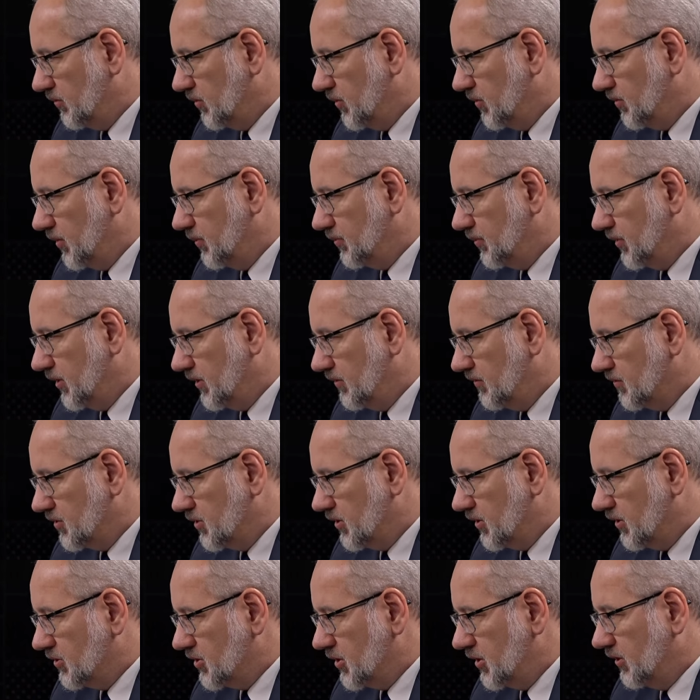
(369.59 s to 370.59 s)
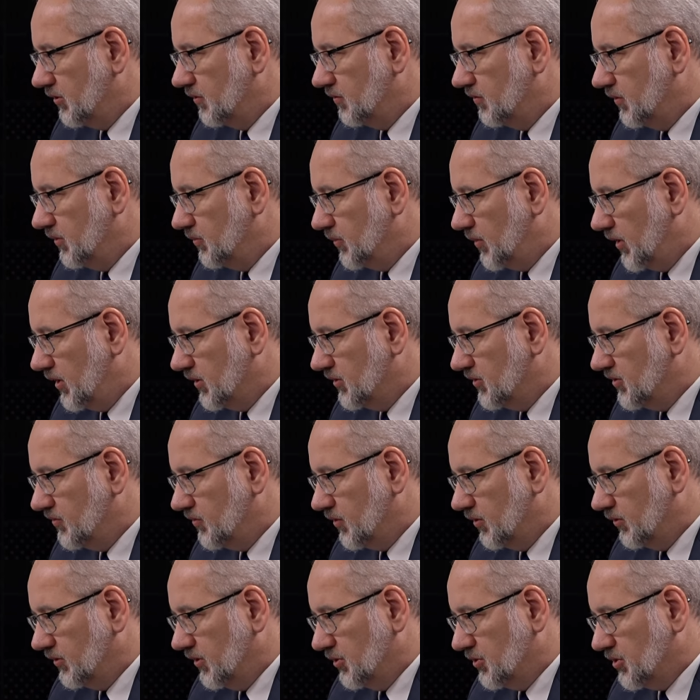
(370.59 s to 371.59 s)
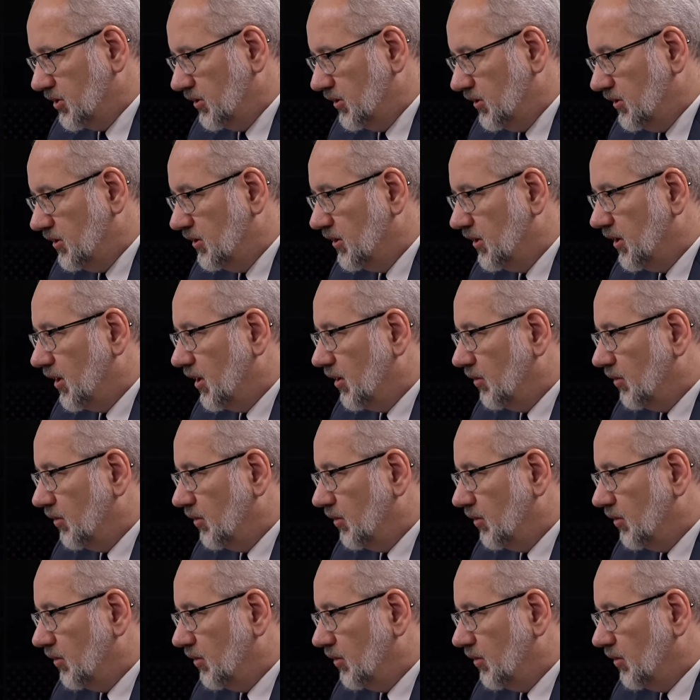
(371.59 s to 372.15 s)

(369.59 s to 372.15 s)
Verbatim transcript: Bo po pierwsze, szanowni państwo, jeżeli